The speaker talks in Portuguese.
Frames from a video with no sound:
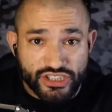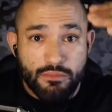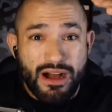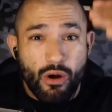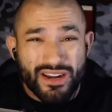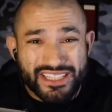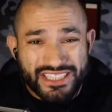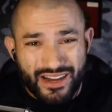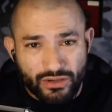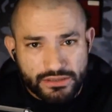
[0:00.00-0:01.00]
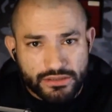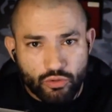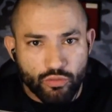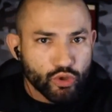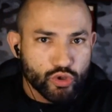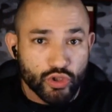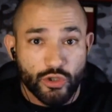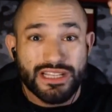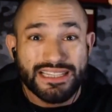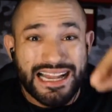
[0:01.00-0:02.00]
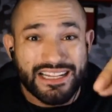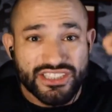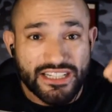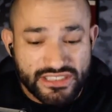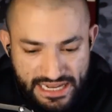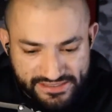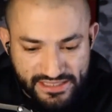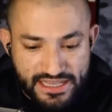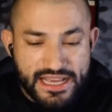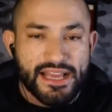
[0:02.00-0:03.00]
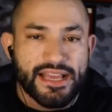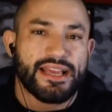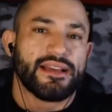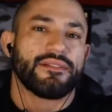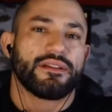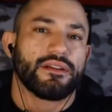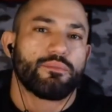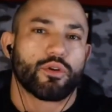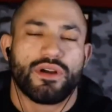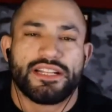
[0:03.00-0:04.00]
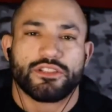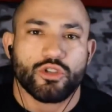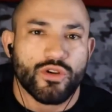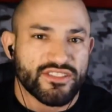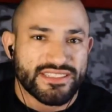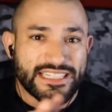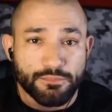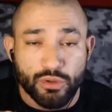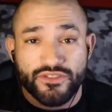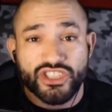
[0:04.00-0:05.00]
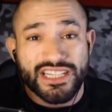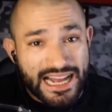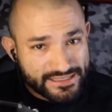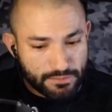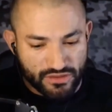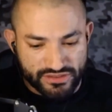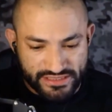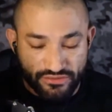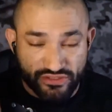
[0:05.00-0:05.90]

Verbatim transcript: É uma hora de aula com muito conteúdo, análise de casos reais e por 48 horas vai estar disponível de graça para você.